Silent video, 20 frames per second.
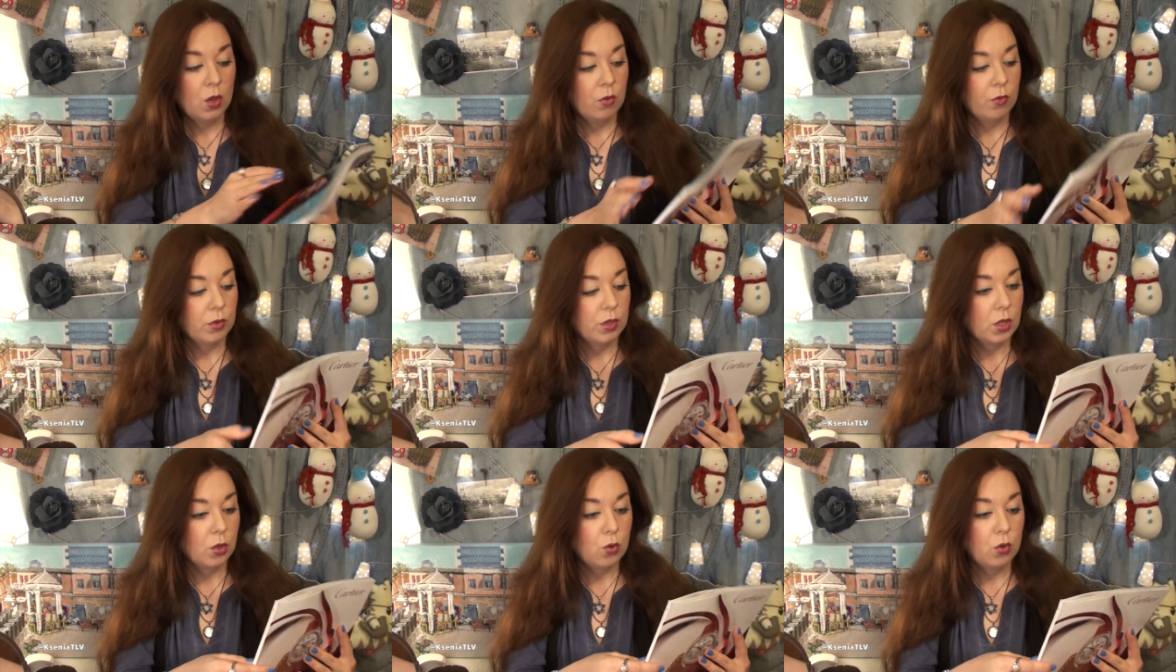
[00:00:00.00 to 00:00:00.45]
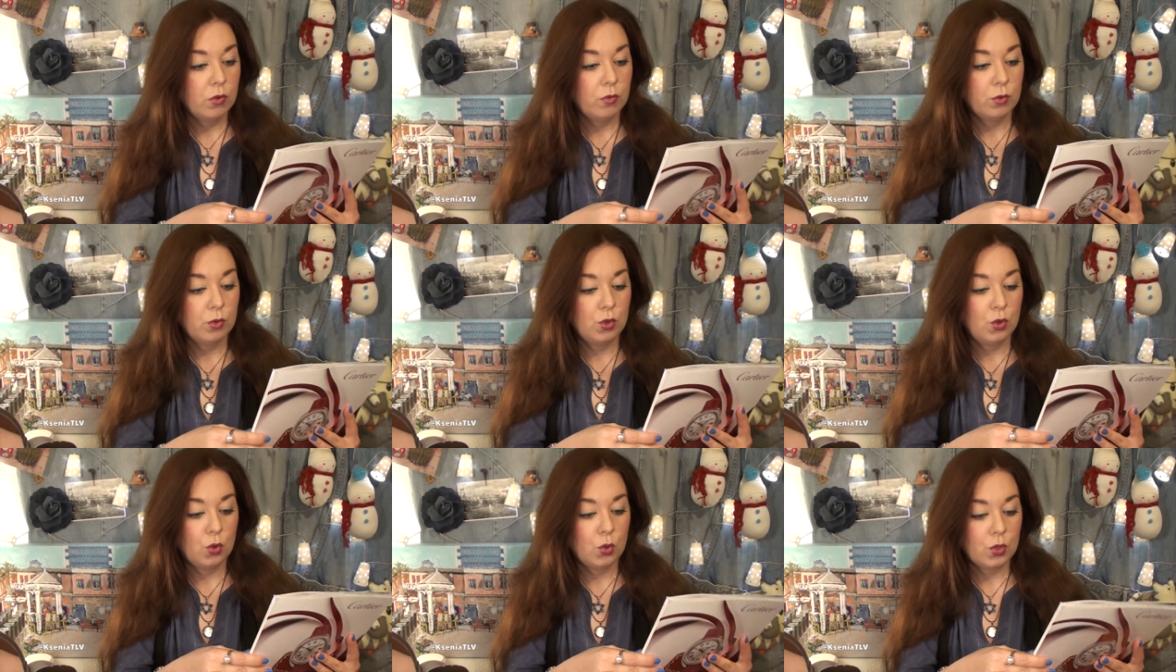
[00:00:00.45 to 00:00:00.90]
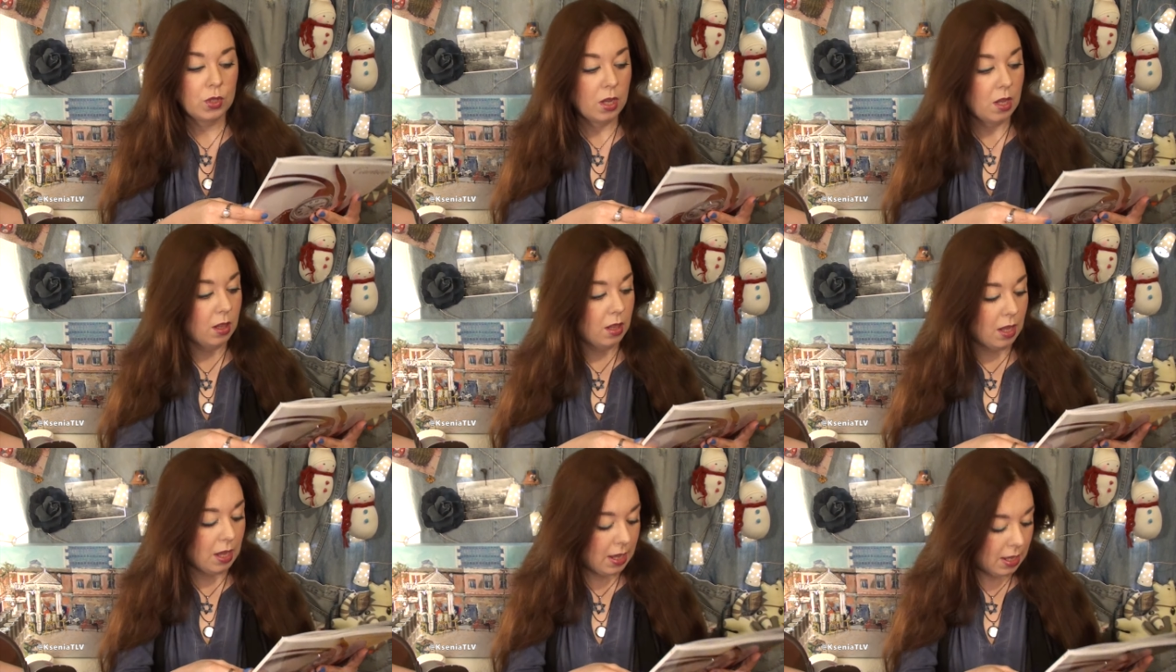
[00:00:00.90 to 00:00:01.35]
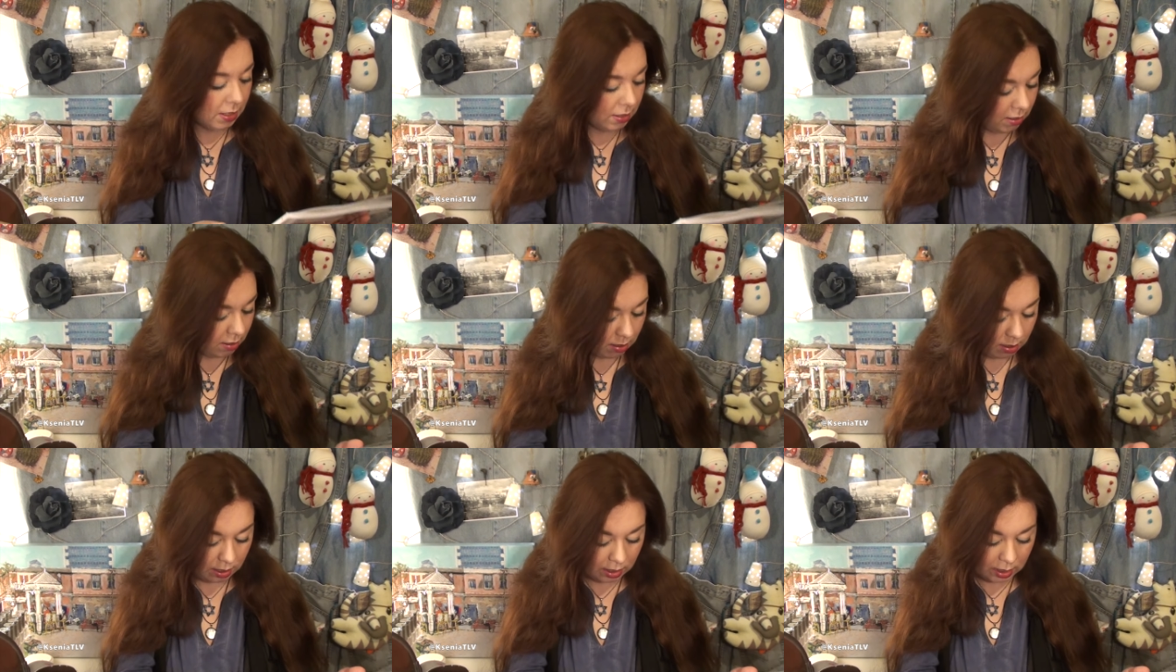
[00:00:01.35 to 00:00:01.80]
Вот такой вот журнал
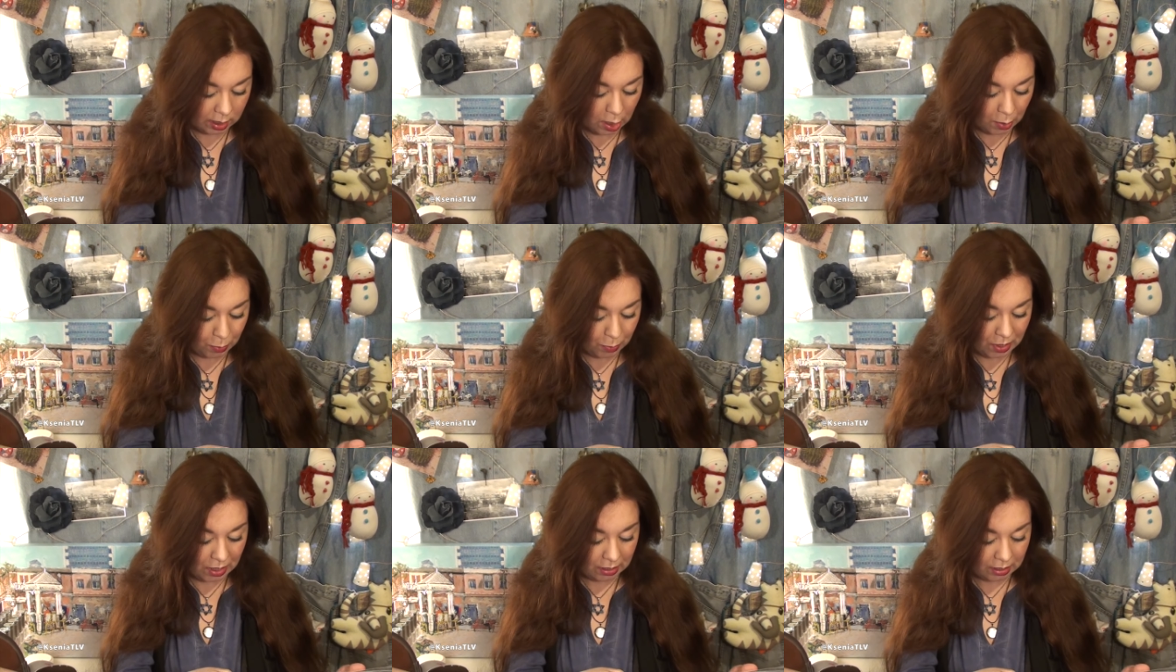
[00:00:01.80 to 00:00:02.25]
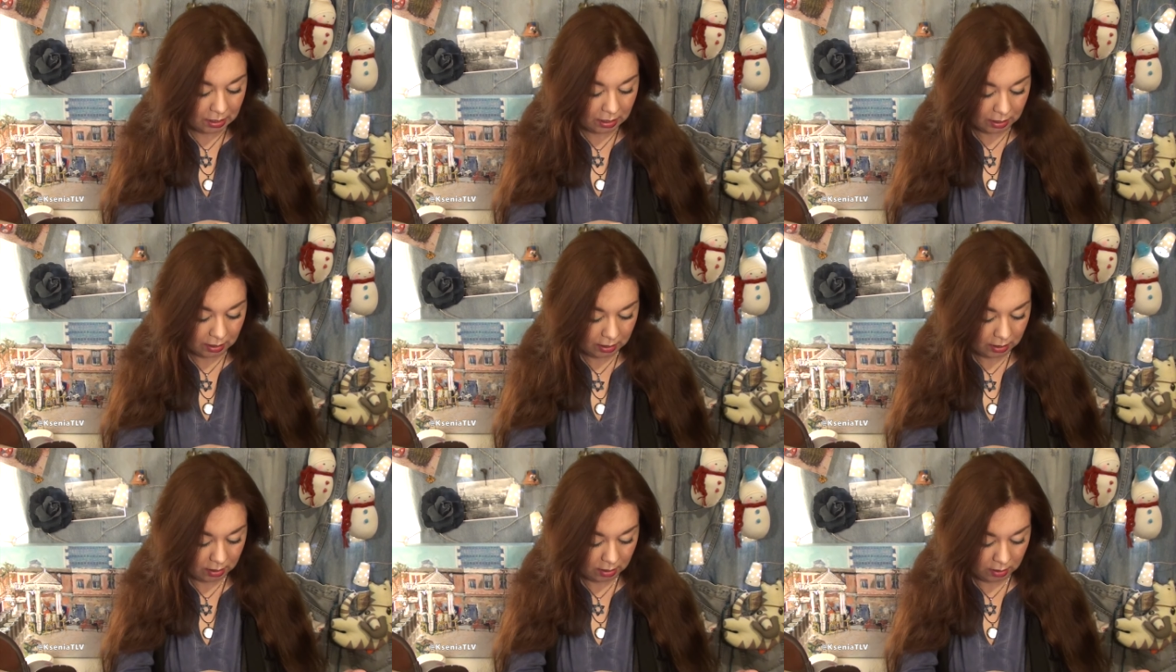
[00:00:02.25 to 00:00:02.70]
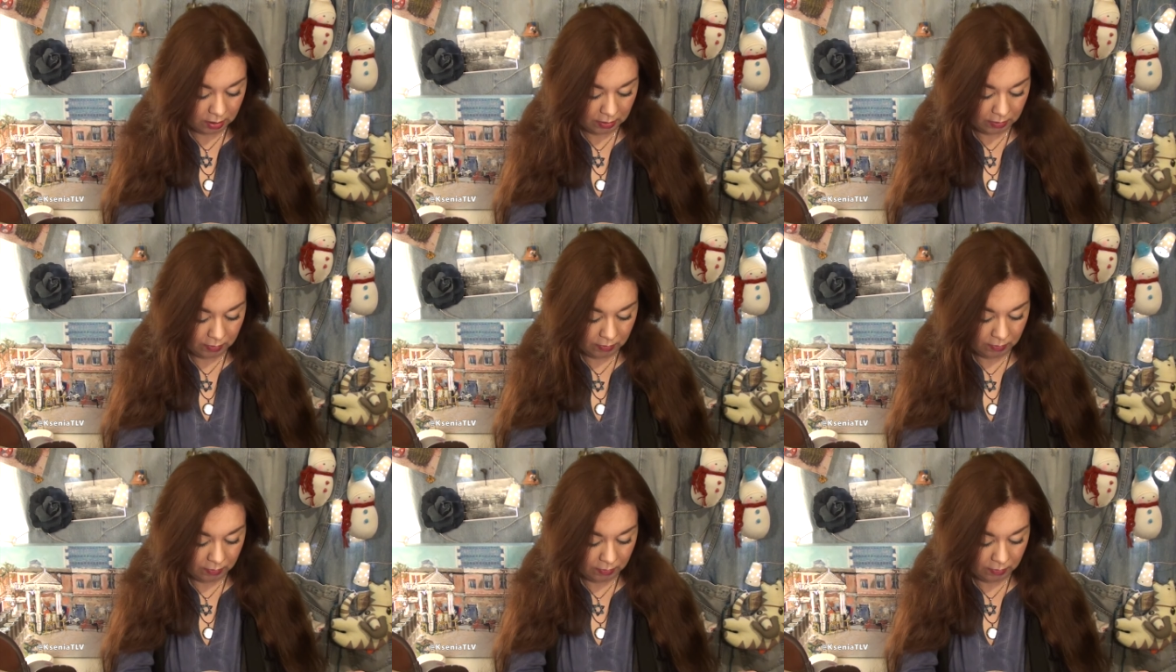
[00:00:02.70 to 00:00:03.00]
от за месяц.